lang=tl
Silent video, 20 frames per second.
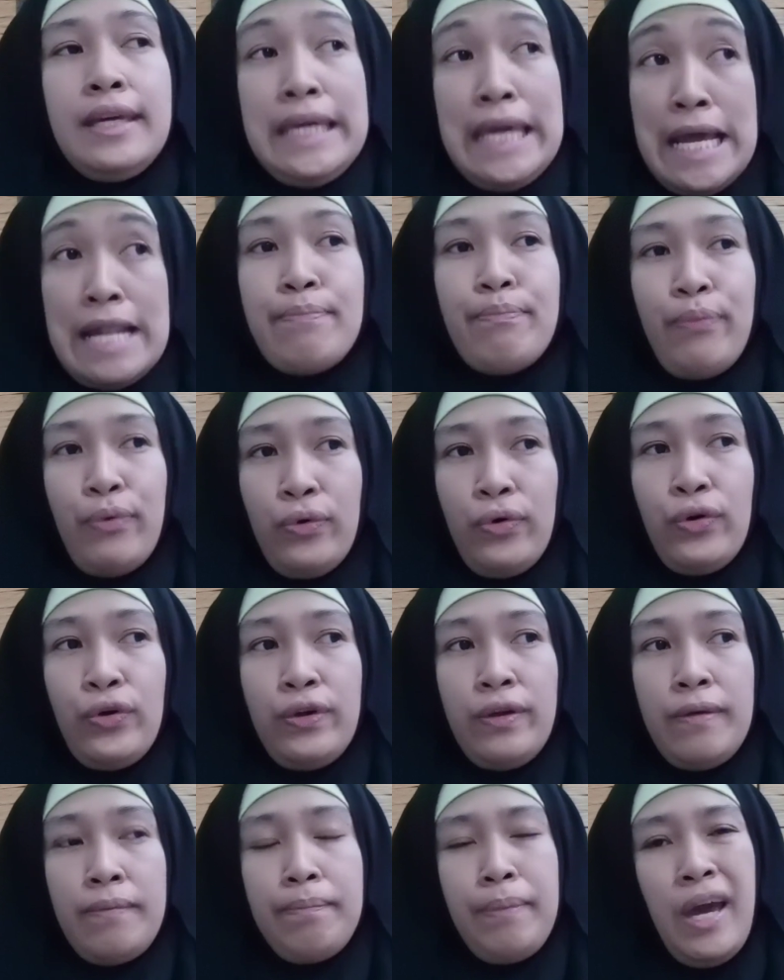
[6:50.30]
Yan po.
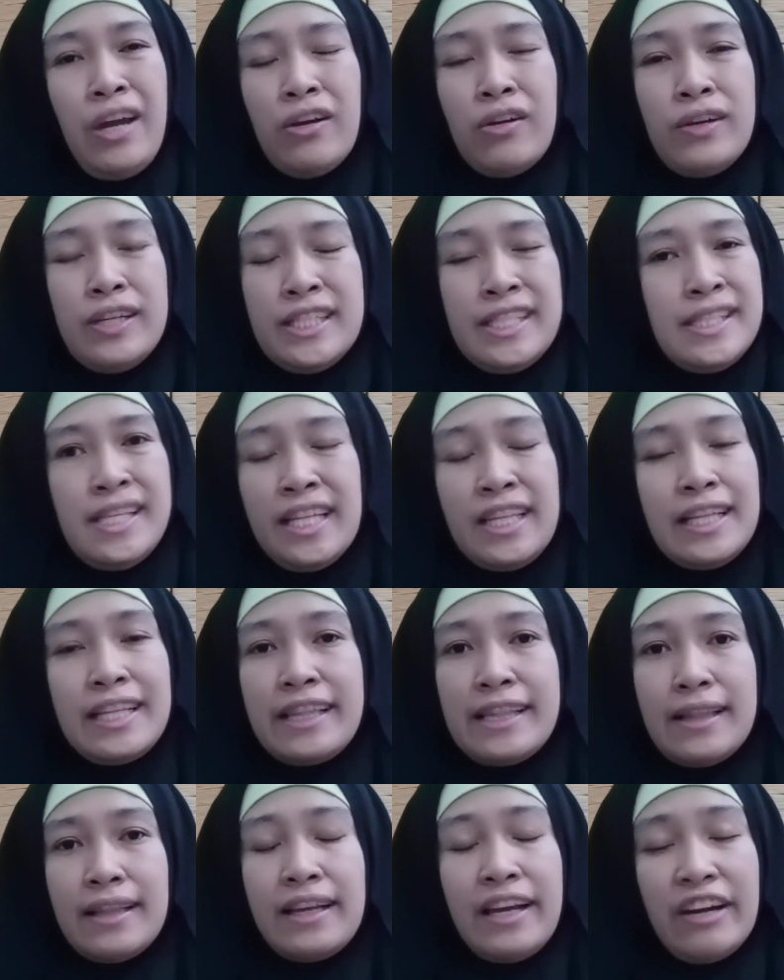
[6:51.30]
Pero it's not
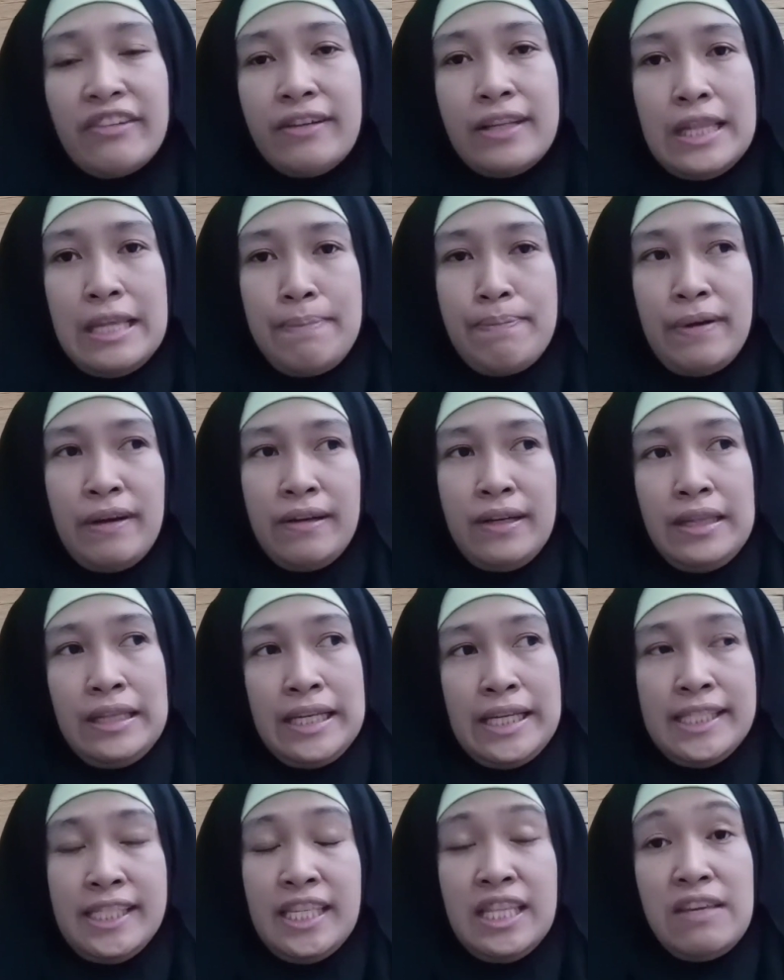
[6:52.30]
guarantee pa
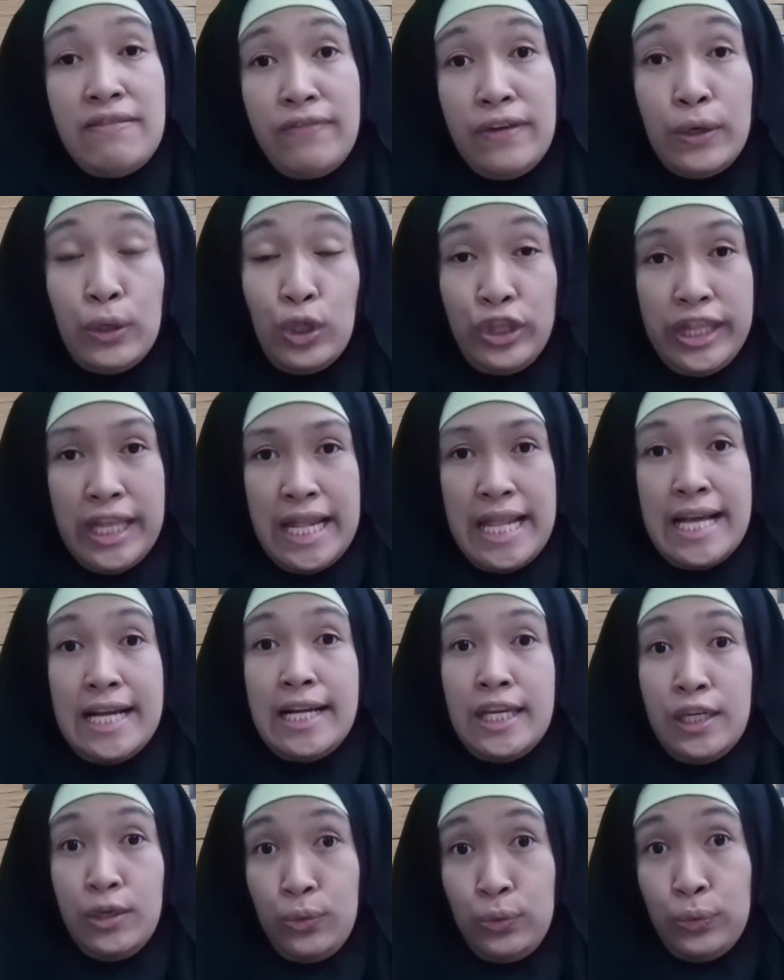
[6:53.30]
rin kasi difficult
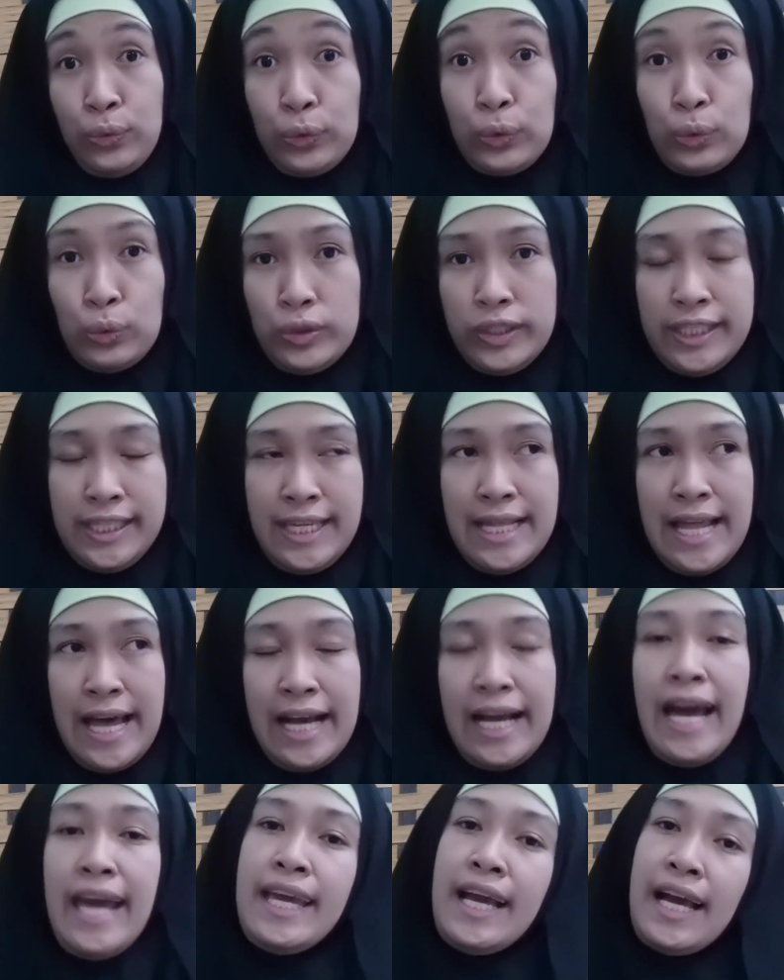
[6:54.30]
talaga yung rules
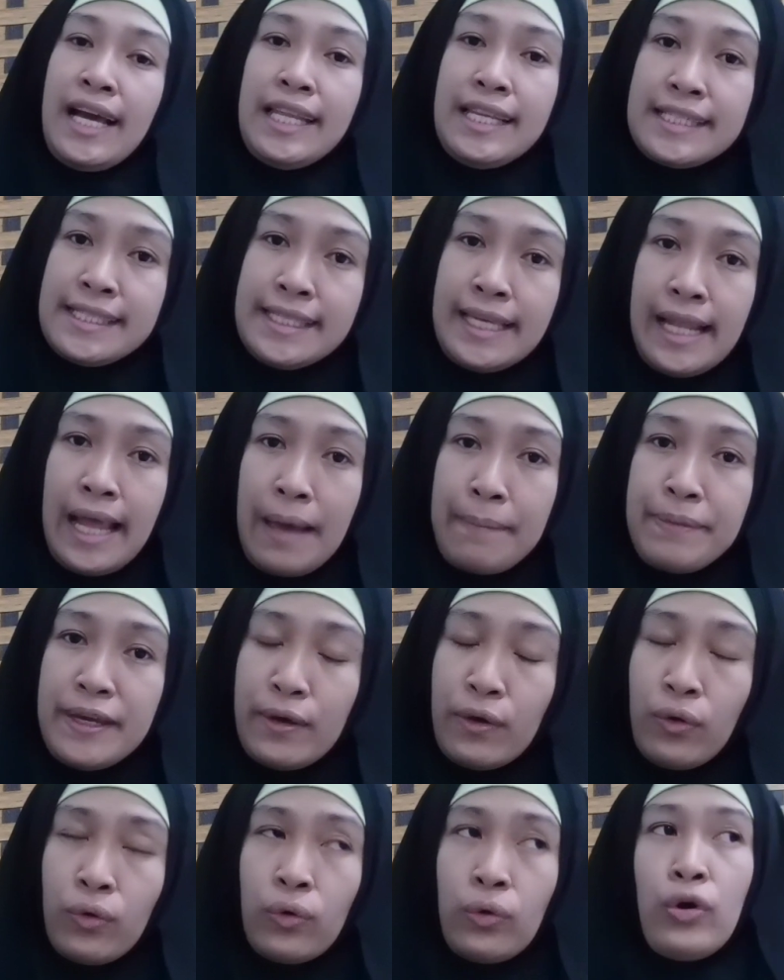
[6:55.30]
nila. Gaya nga ng
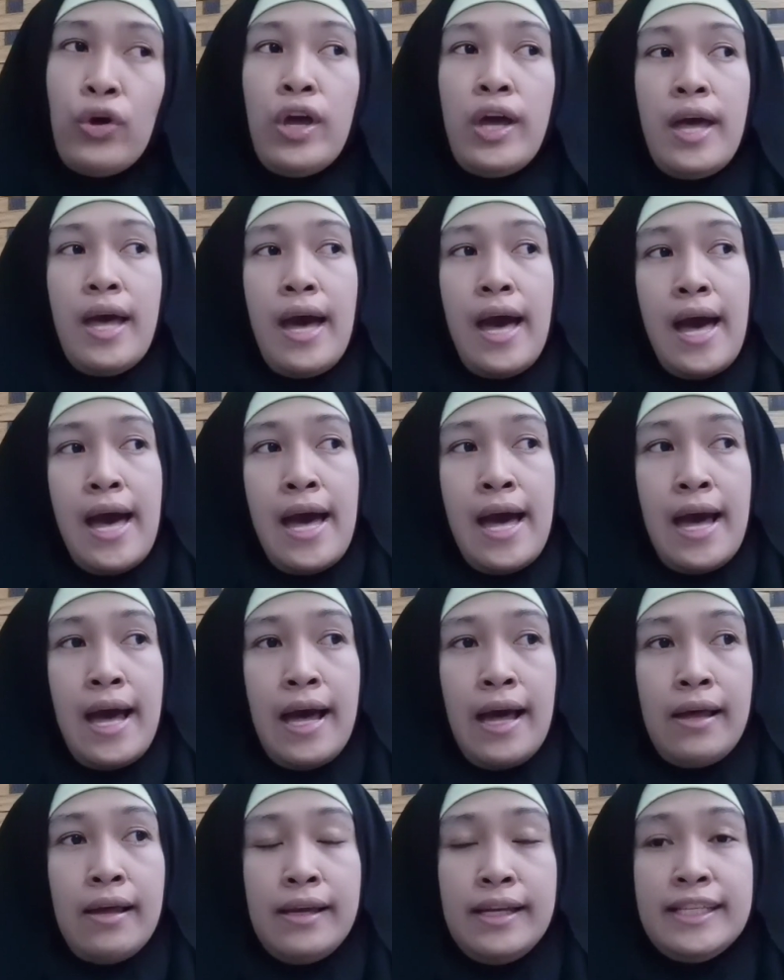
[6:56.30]
sinabi ko,
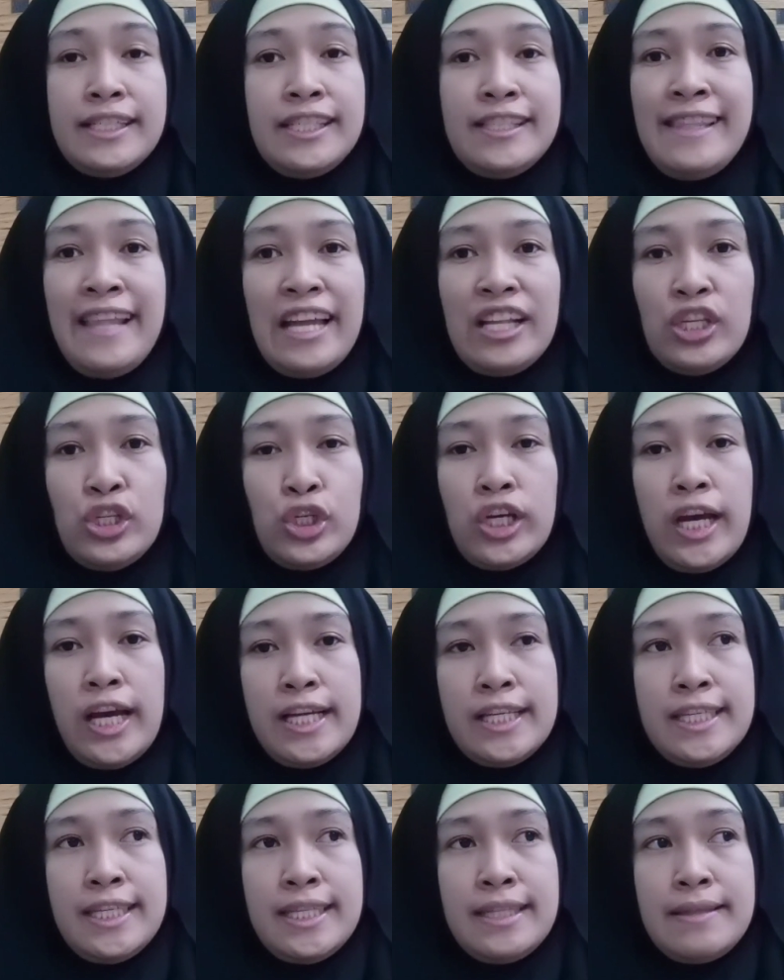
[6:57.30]
uh, it's not
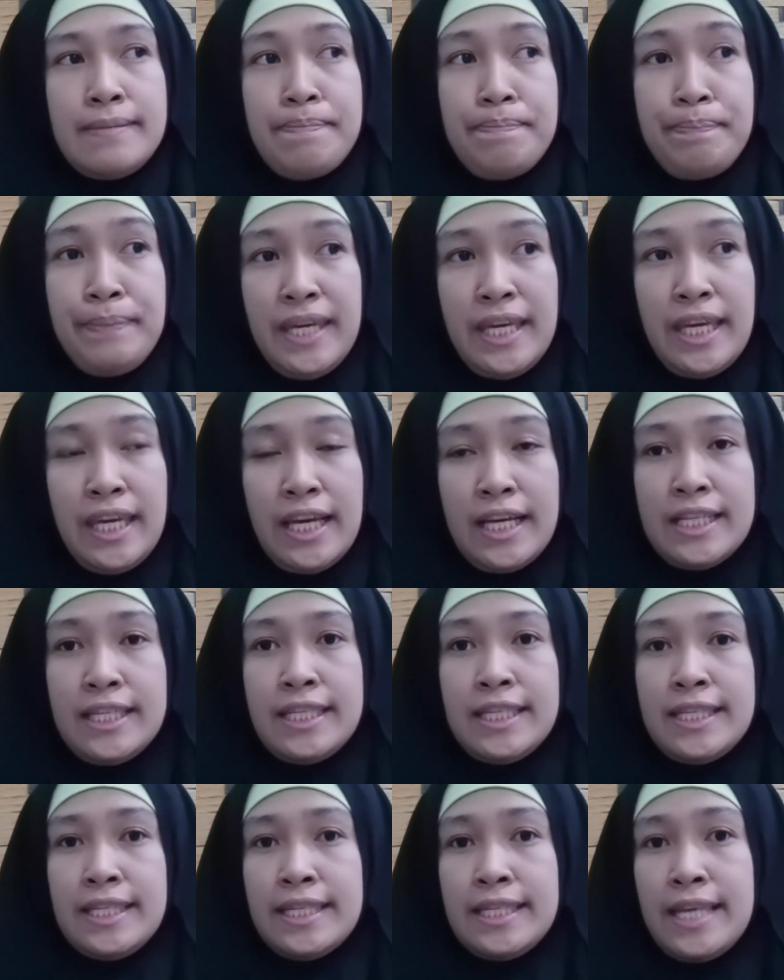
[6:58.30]
just me as
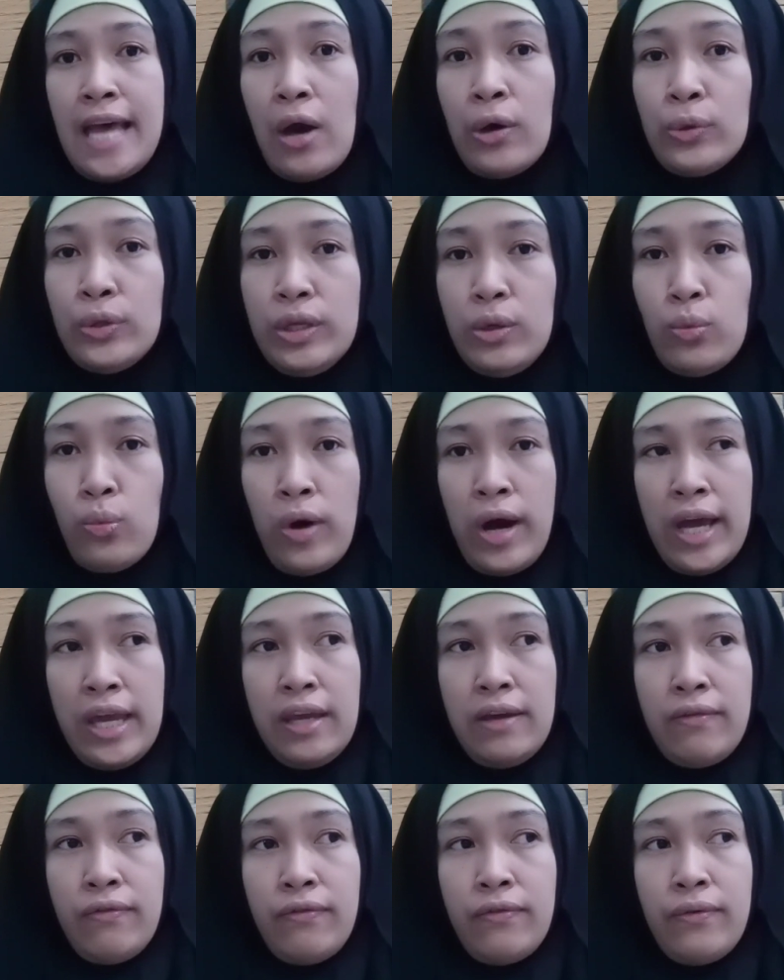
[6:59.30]
a Saudi
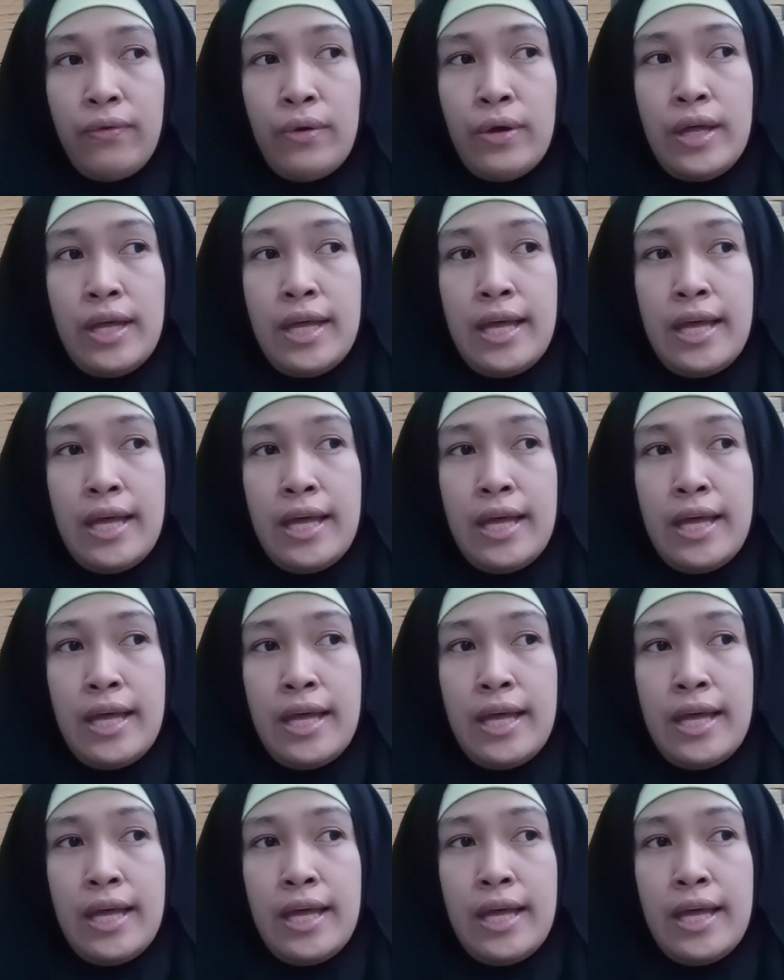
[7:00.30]
wife